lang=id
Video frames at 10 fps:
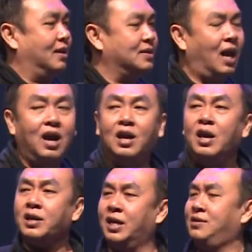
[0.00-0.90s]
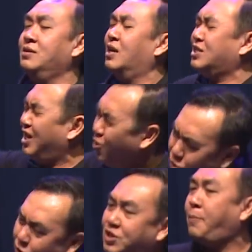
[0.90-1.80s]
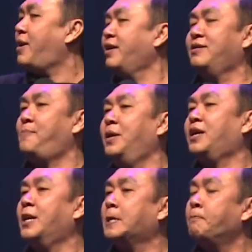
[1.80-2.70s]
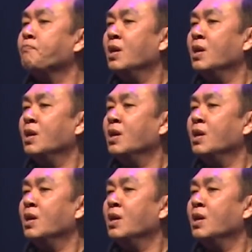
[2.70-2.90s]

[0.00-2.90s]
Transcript: rasa, kita tidak selurus apa yang kita pikir.